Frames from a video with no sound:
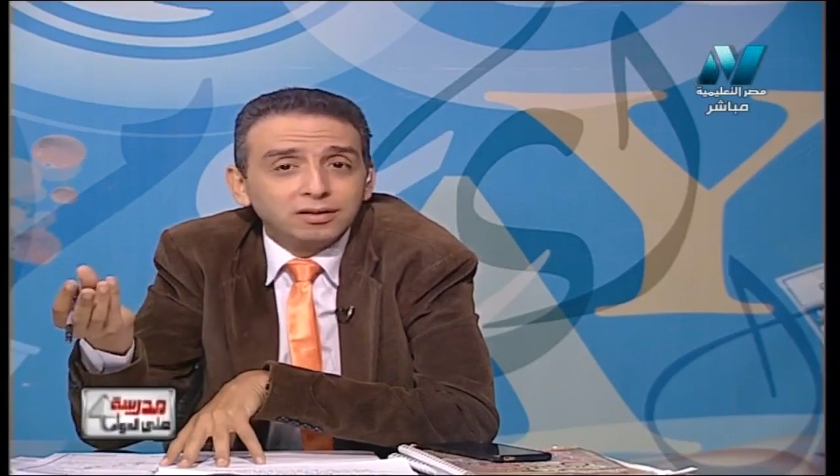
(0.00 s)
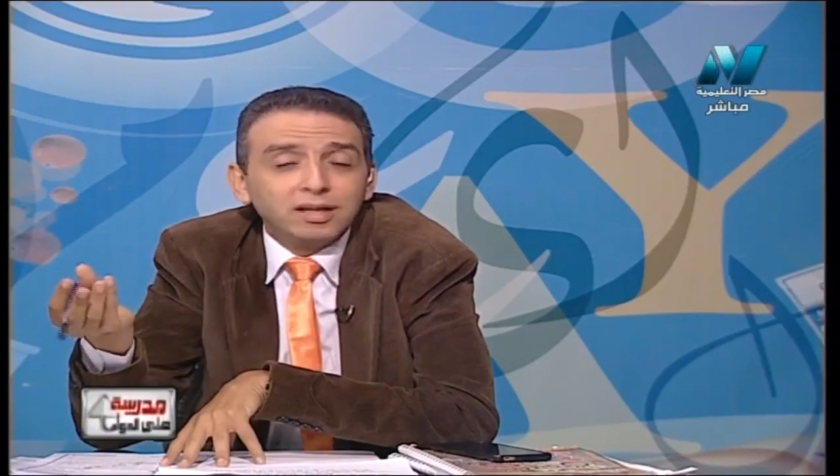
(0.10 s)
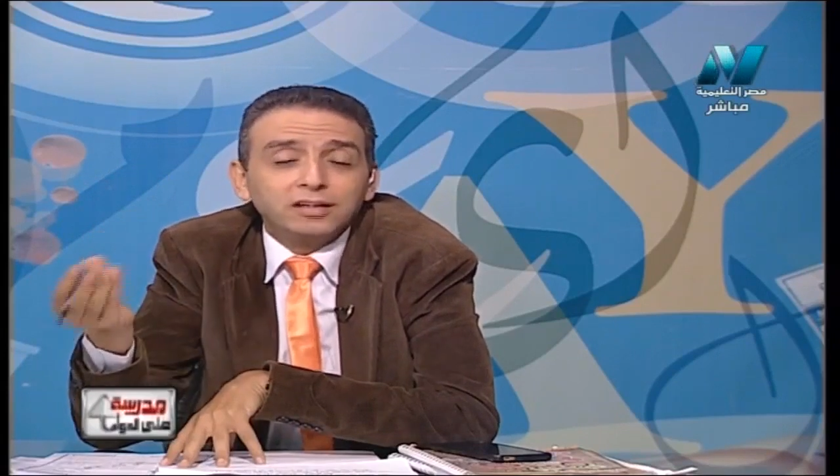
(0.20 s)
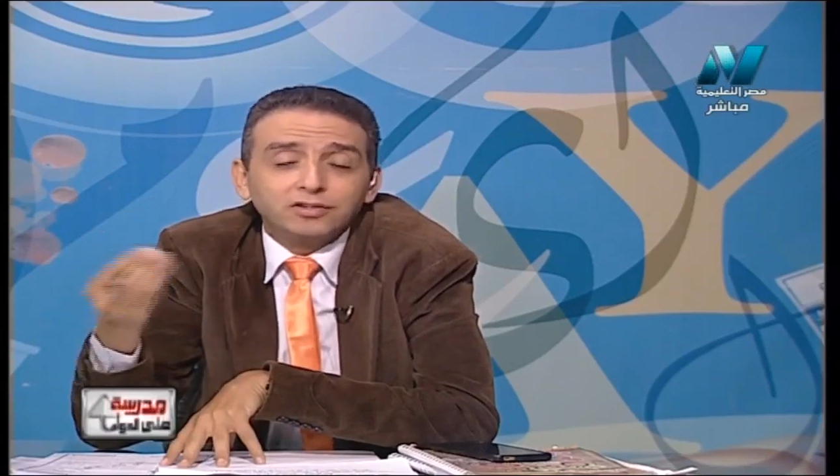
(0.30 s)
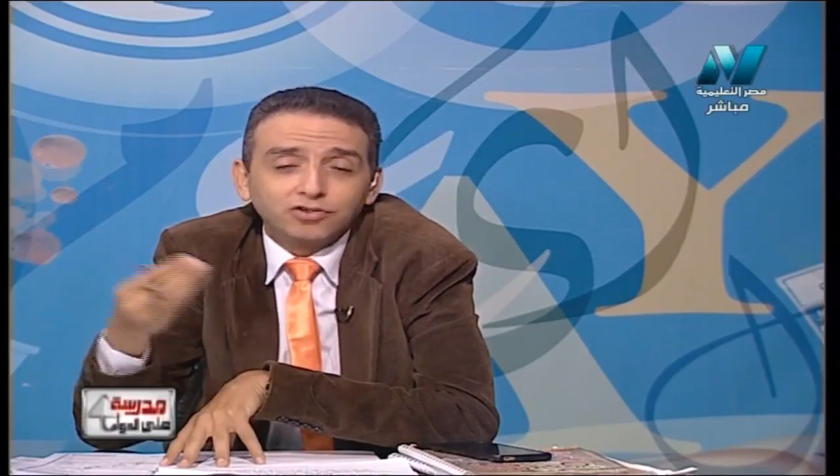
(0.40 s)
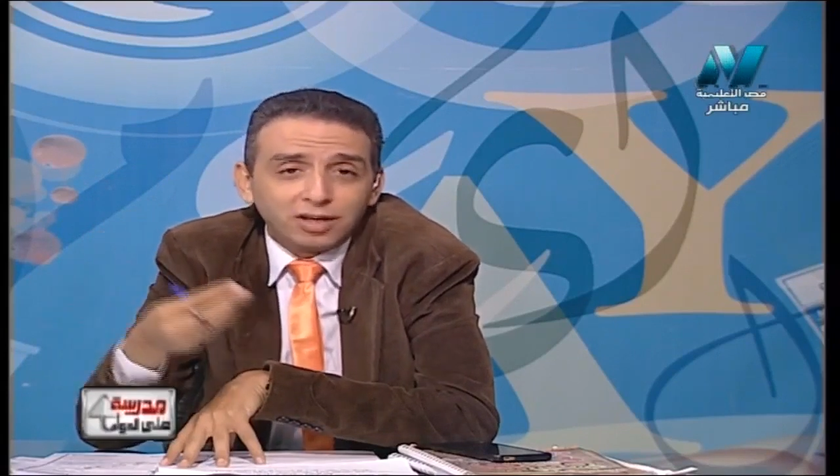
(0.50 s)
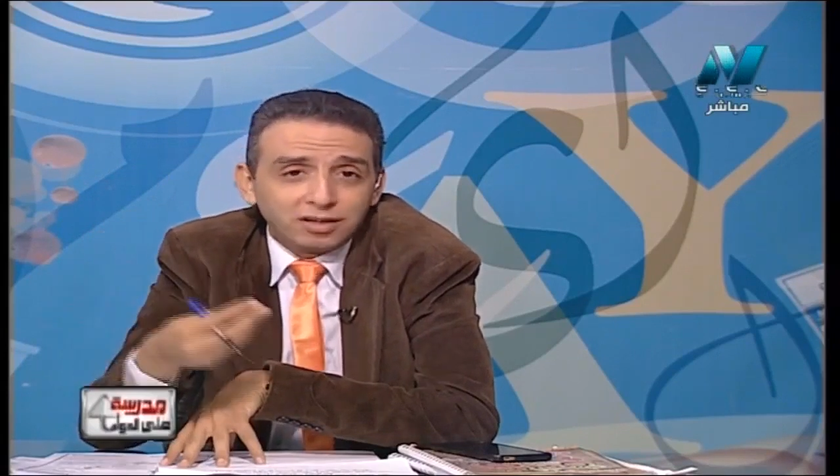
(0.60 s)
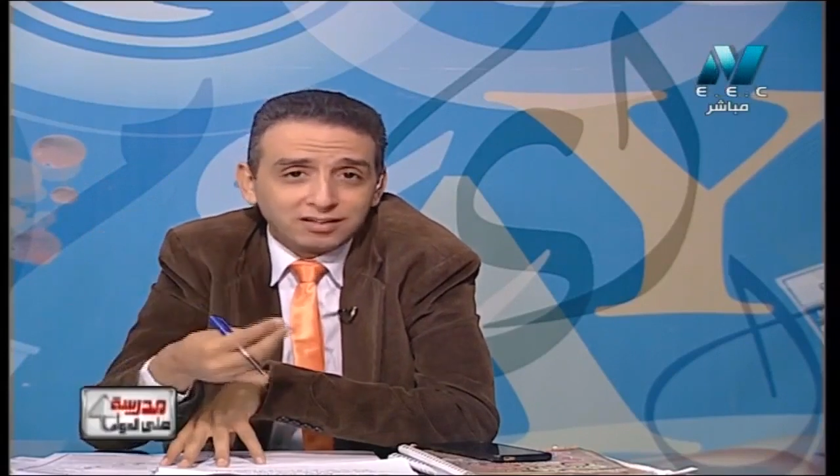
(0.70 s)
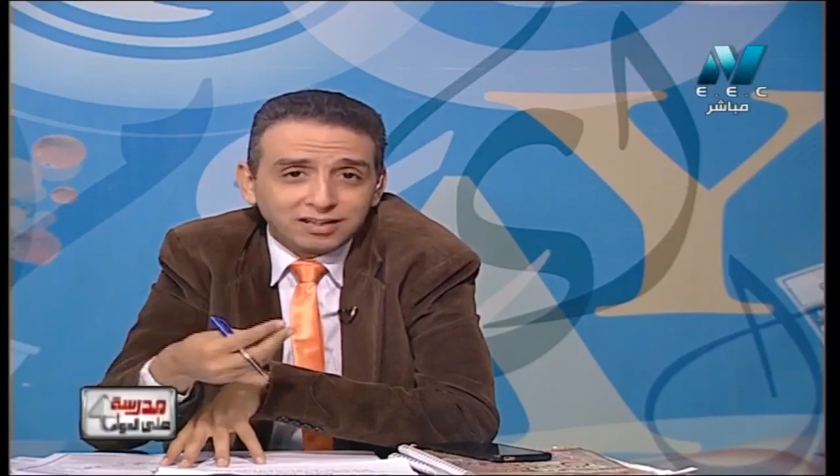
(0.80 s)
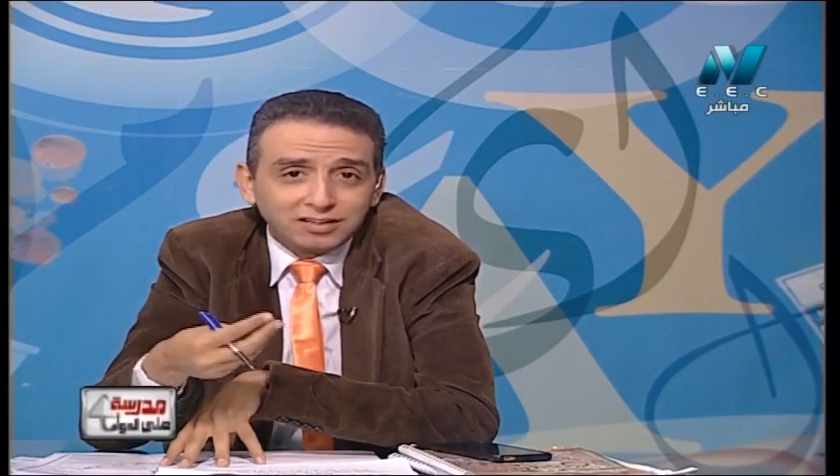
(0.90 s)
لأن
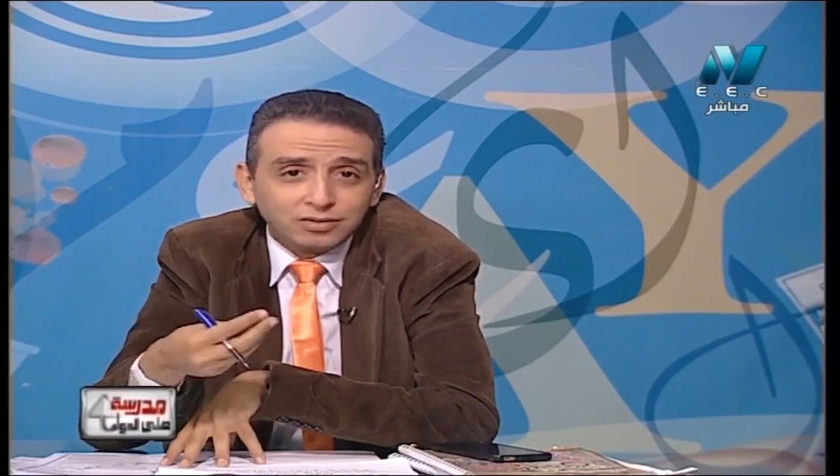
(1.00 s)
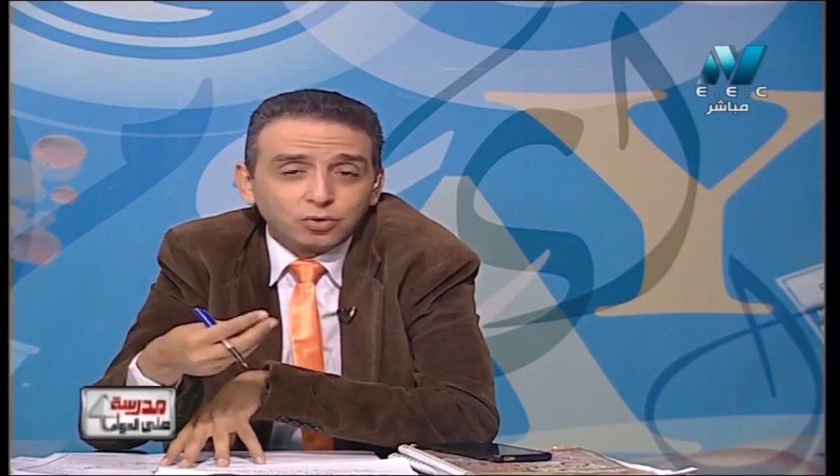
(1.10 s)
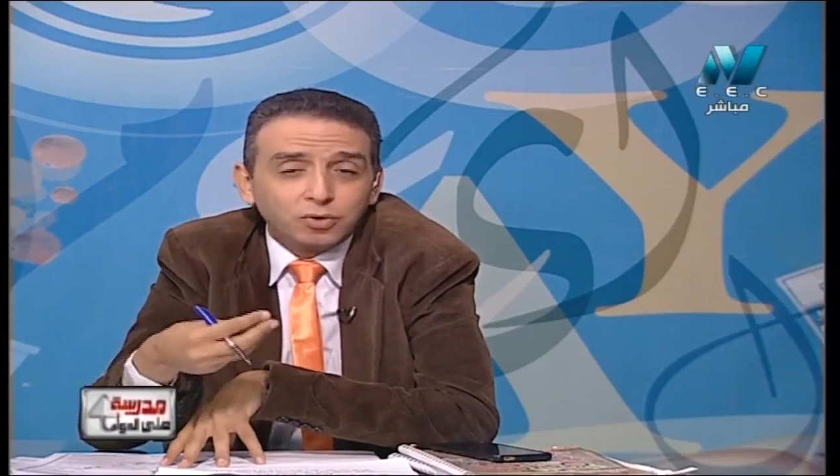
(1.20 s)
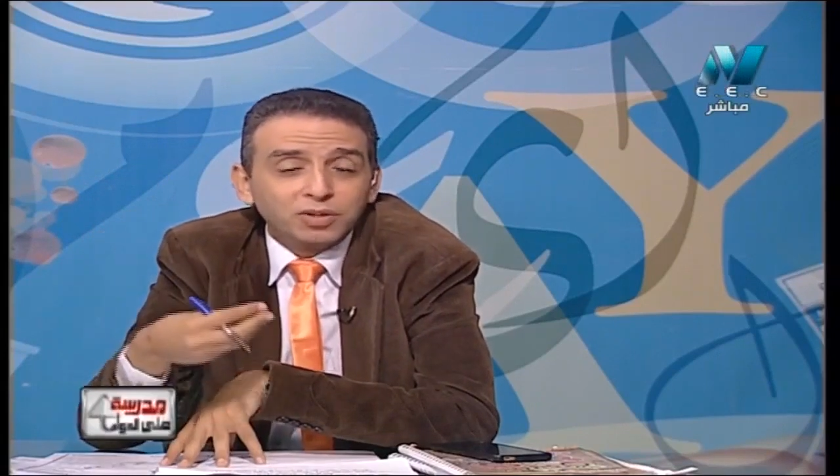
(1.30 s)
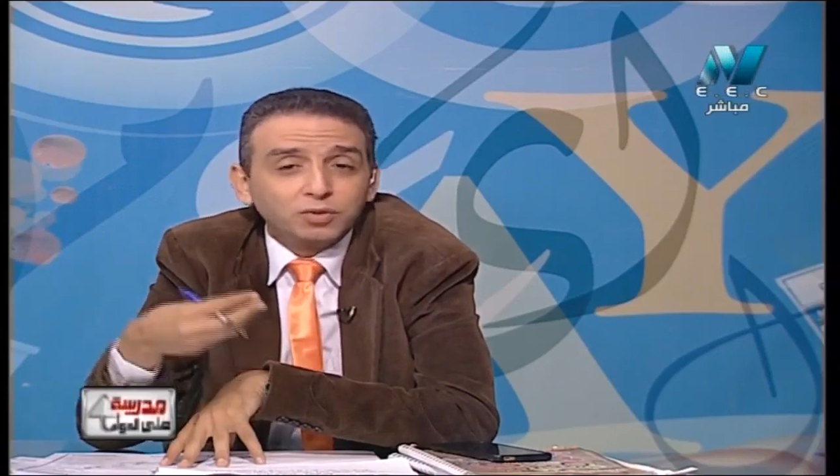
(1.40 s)
الشاعر الجيد هو من